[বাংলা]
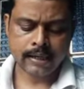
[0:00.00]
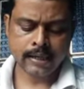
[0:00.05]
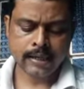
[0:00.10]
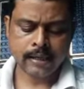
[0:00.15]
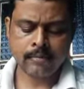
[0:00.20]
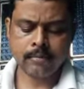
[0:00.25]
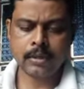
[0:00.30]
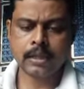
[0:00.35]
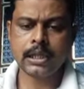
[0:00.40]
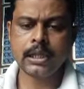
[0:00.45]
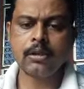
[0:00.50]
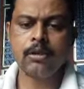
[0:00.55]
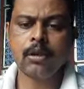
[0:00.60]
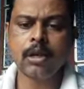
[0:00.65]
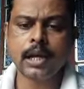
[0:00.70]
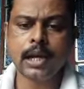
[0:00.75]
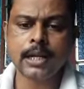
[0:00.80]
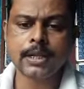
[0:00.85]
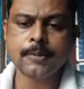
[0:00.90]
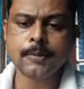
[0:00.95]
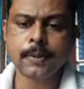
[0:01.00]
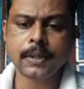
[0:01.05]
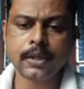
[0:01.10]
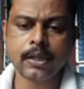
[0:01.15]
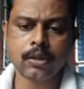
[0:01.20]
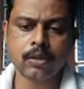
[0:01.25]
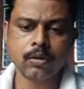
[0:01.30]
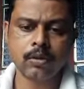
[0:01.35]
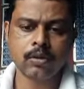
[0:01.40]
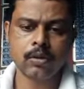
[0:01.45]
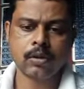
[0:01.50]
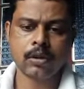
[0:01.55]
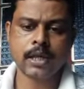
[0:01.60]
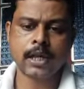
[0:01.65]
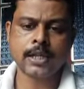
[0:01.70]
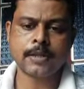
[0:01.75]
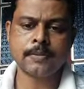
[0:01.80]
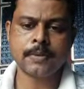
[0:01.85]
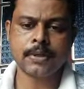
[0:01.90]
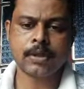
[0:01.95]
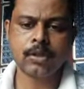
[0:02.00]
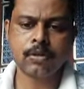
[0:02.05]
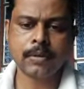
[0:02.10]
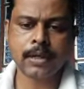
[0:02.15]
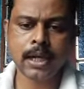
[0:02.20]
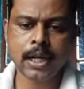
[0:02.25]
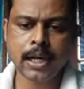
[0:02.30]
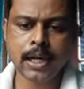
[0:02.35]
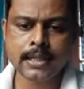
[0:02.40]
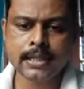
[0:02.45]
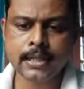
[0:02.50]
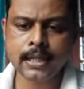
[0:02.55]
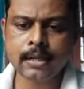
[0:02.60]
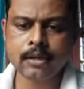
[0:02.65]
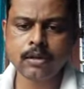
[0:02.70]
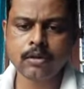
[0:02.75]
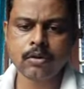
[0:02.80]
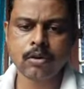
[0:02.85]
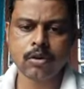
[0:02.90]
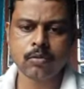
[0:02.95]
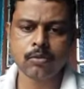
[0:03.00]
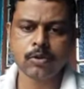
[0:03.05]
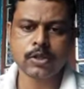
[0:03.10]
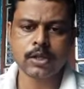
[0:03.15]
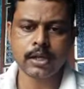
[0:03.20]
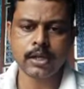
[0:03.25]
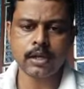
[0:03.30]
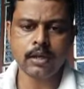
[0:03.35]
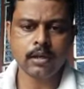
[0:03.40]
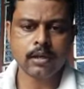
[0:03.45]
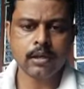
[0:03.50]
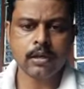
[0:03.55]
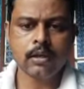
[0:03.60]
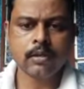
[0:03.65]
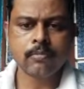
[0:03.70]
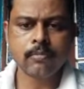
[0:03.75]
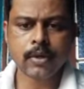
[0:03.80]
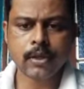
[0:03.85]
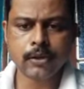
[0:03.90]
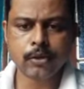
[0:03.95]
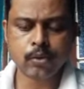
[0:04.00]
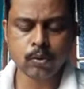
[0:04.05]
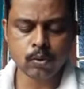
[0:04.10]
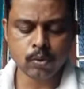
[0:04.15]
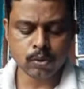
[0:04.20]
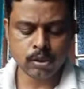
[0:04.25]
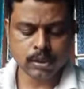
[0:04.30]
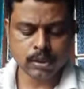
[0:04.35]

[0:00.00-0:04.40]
নিবে দিল রাজভৃত্য রাজভৃত্য মানে রাজার কর্মচারী বা দূত